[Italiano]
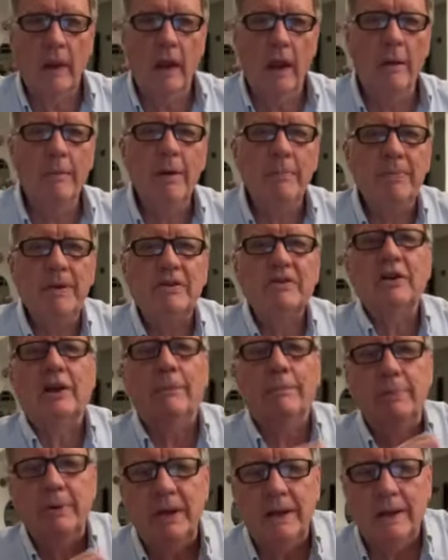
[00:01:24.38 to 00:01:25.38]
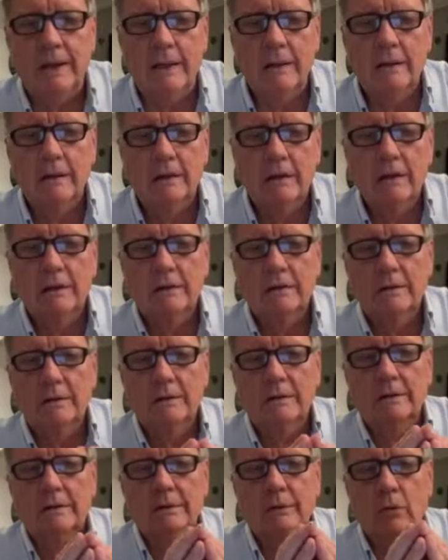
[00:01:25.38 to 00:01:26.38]
E a me piace capire
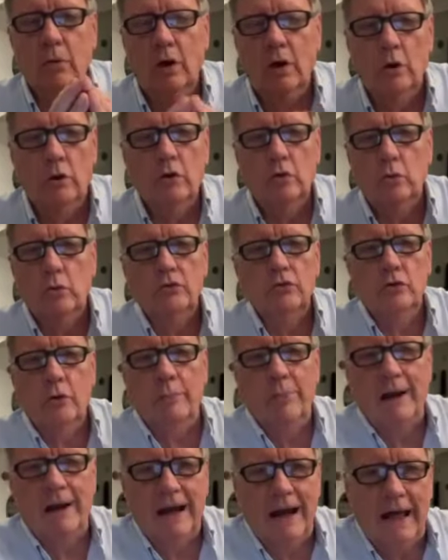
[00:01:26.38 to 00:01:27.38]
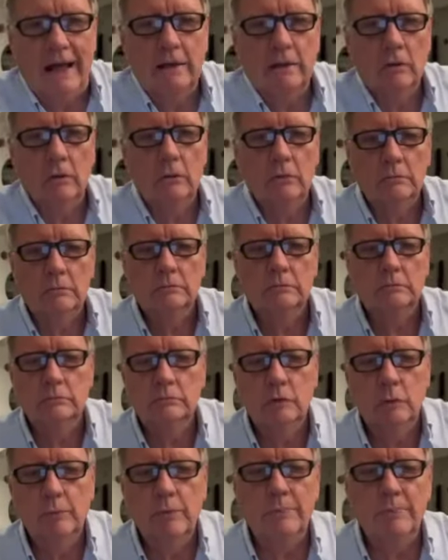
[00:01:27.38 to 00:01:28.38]
quello di cui sto parlando.
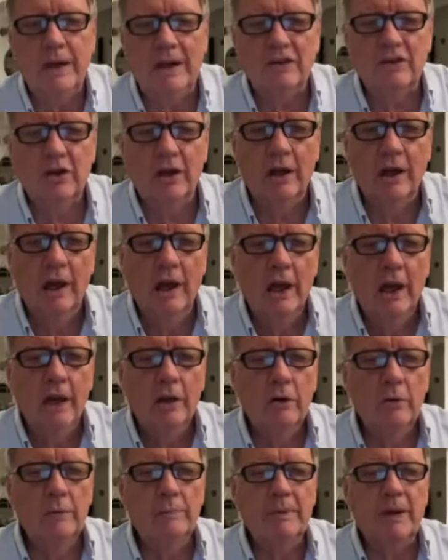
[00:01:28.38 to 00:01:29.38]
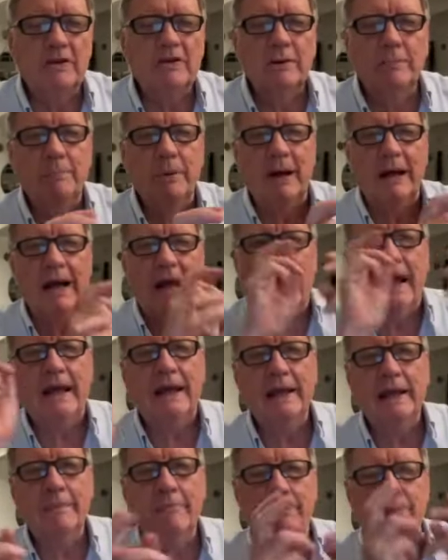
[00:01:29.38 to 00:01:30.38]
Non mi, piace, non mi piace,
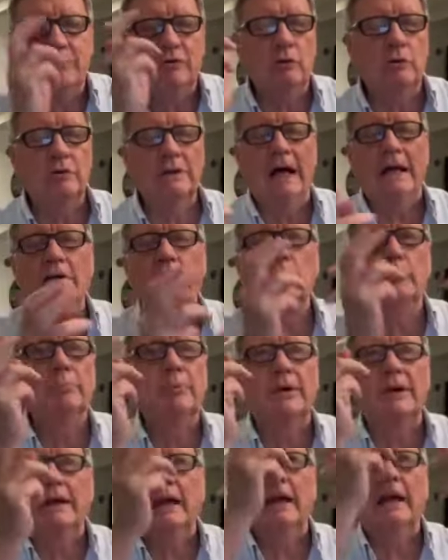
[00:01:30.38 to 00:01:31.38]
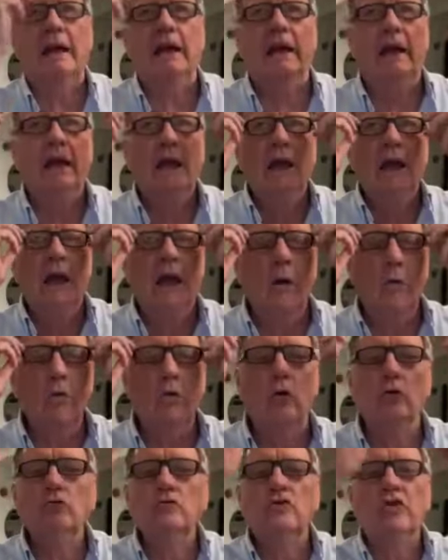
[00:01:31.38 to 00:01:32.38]
parlare soltanto perché è un
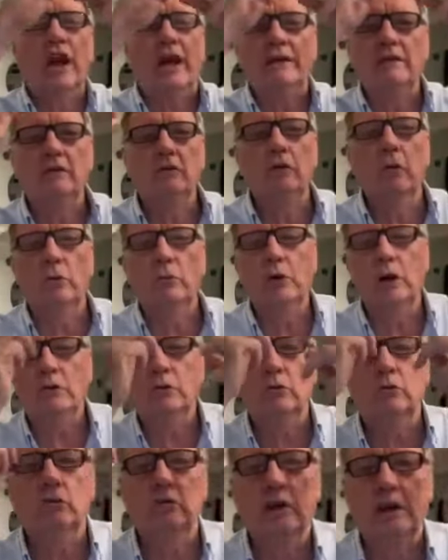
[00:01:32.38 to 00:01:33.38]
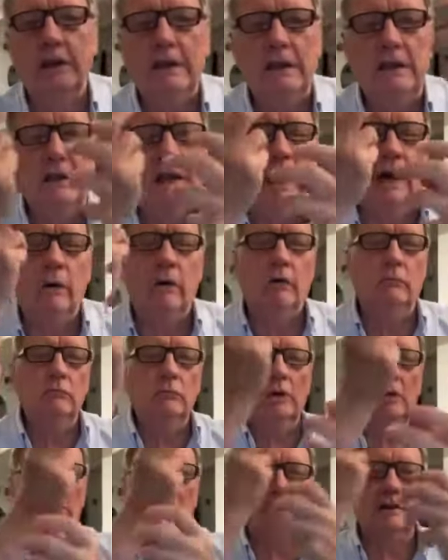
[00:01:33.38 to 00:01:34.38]
concetto, è una dottrina,
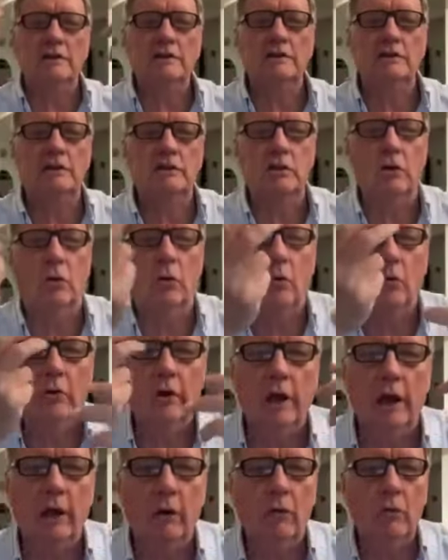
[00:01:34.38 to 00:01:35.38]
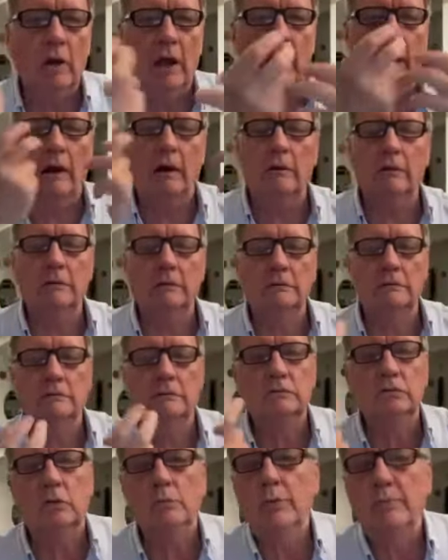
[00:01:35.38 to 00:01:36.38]
una tradizione, una...
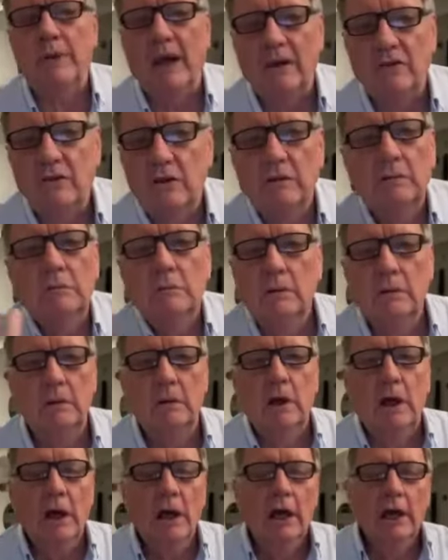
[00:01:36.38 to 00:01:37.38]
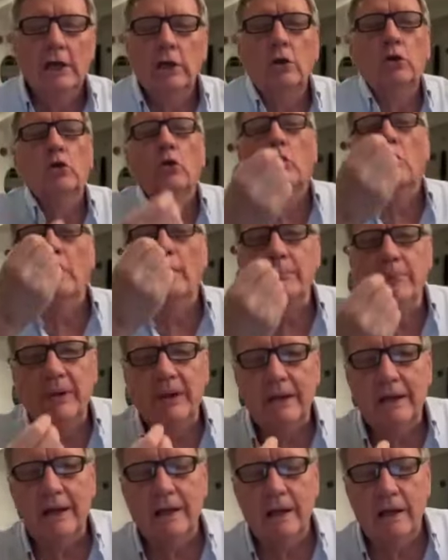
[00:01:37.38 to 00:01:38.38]
non mi piace. Eh, io devo
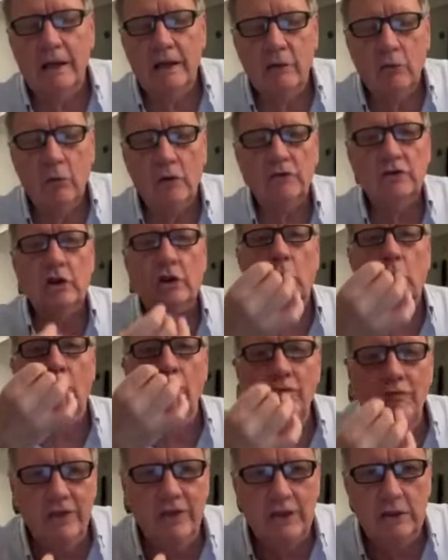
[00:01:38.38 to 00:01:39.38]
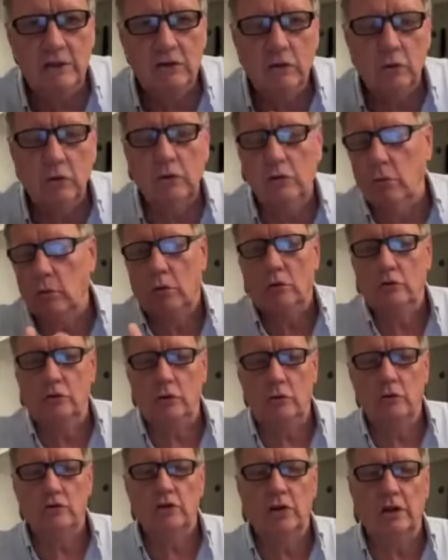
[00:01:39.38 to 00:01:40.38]
capire e devo essere convinto di quello che
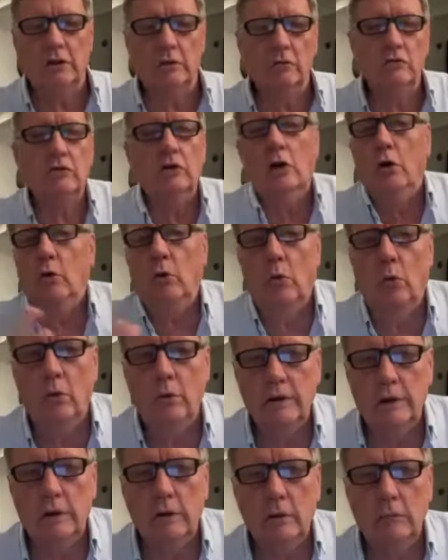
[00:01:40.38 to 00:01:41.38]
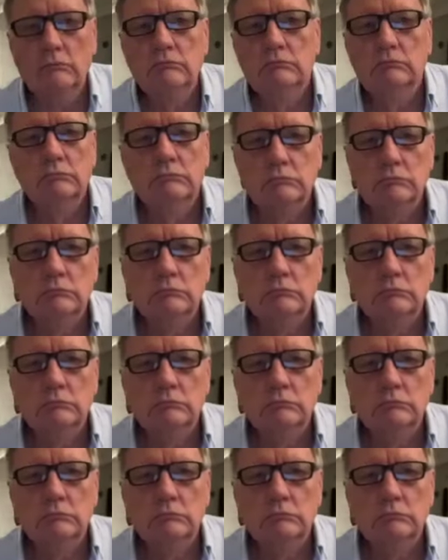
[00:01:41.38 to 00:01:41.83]
sto dicendo, se no non lo dico.